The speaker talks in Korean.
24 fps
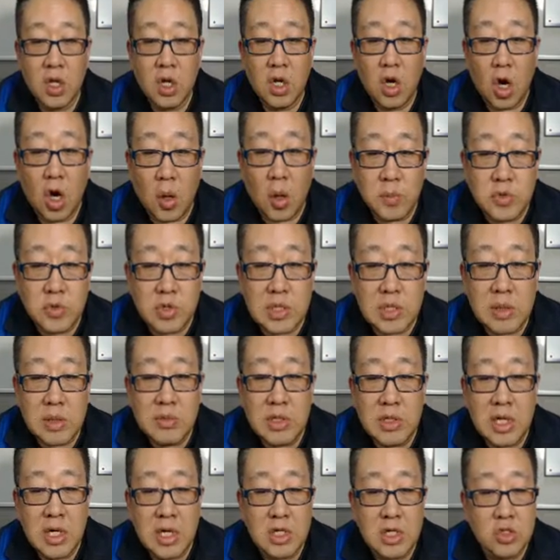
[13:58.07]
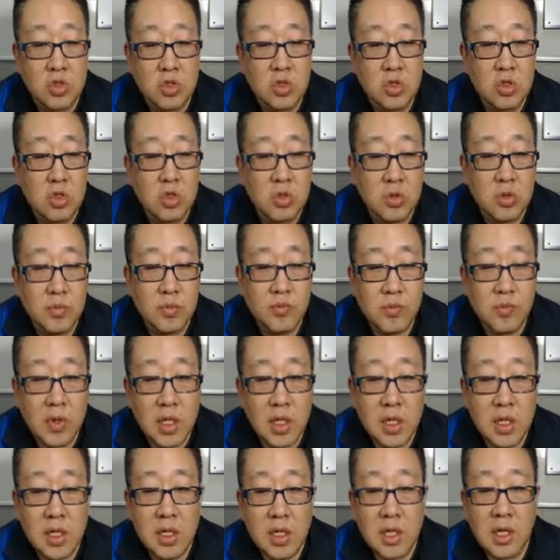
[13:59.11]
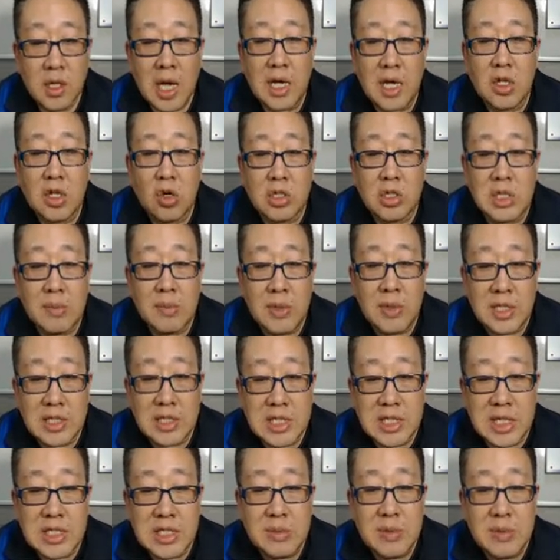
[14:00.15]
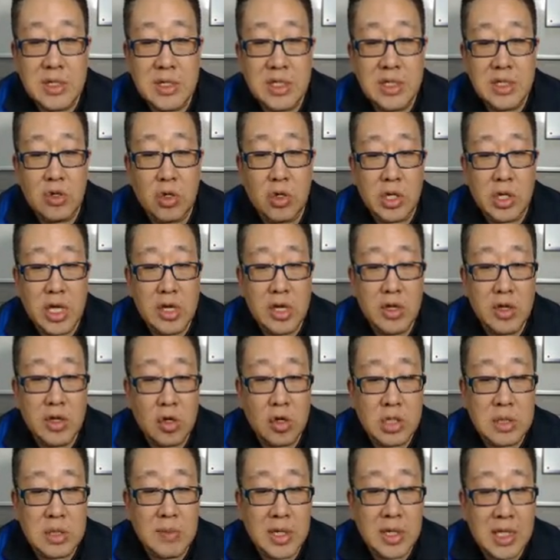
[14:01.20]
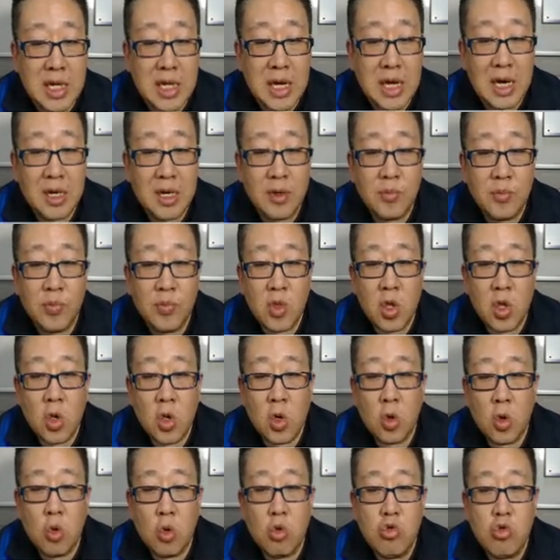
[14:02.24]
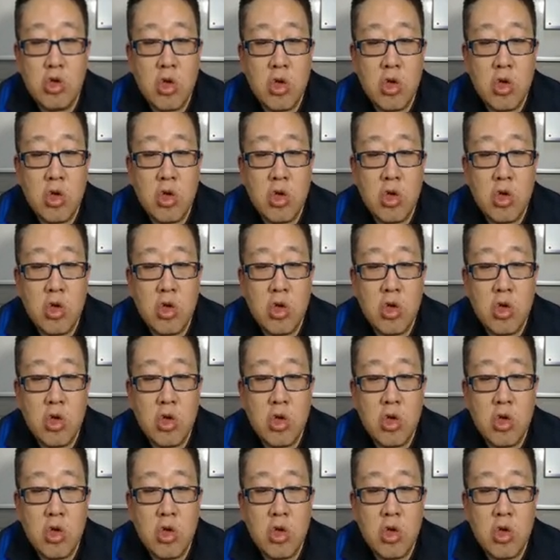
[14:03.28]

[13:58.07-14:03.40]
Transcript: 엄청 세분화해가지고 각 격자마다 41어깨 격자마다 고유의